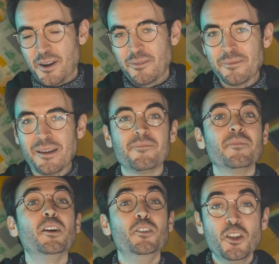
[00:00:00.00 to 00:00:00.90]
Problema.
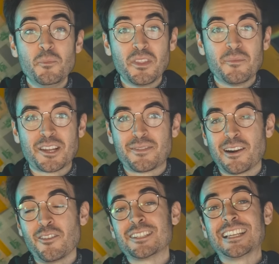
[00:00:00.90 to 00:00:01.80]
No podemos
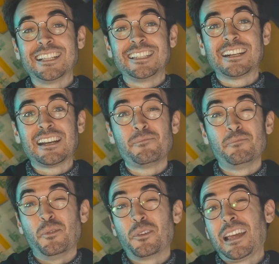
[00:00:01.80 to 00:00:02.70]
hacerlo desde la Tierra
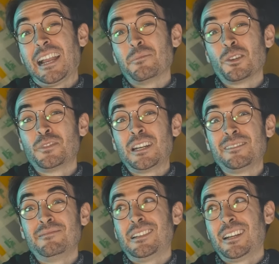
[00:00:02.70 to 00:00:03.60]
porque la
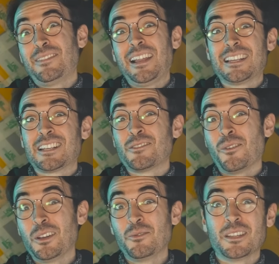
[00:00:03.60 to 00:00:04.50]
atmósfera refleja esas
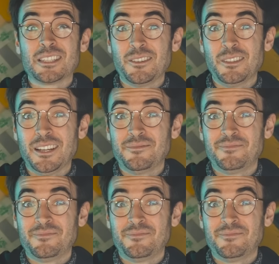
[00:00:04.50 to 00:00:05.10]
longitudes de onda.